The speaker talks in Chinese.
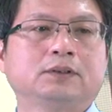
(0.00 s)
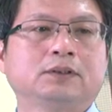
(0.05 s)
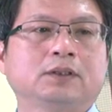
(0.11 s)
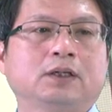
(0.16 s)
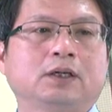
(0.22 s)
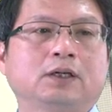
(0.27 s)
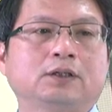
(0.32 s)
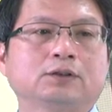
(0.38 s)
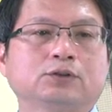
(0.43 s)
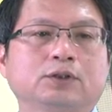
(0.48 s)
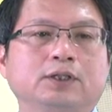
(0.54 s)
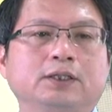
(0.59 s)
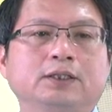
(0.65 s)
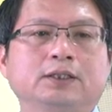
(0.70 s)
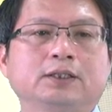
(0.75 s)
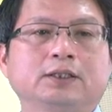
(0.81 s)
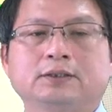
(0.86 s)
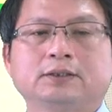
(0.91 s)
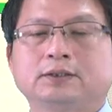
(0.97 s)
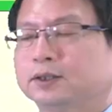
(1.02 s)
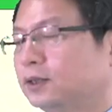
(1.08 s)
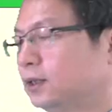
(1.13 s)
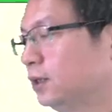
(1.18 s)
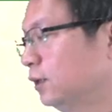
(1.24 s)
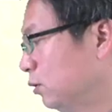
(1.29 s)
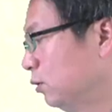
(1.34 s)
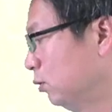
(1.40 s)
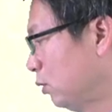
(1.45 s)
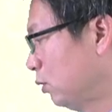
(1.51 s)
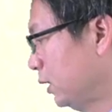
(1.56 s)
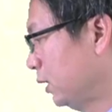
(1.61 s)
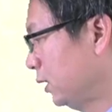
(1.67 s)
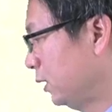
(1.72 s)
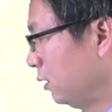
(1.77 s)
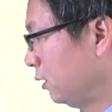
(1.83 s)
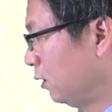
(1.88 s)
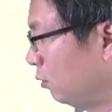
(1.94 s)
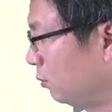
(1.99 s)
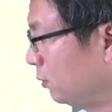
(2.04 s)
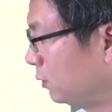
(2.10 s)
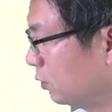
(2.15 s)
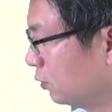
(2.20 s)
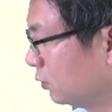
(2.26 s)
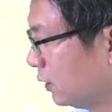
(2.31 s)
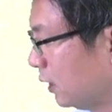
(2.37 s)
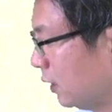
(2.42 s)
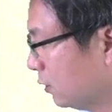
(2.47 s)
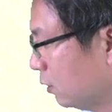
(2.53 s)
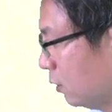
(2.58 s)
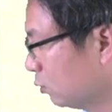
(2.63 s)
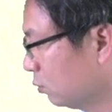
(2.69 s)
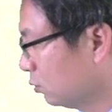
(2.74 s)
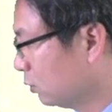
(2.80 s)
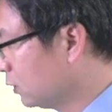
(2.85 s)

好，所以这个完了以后，我们就打造出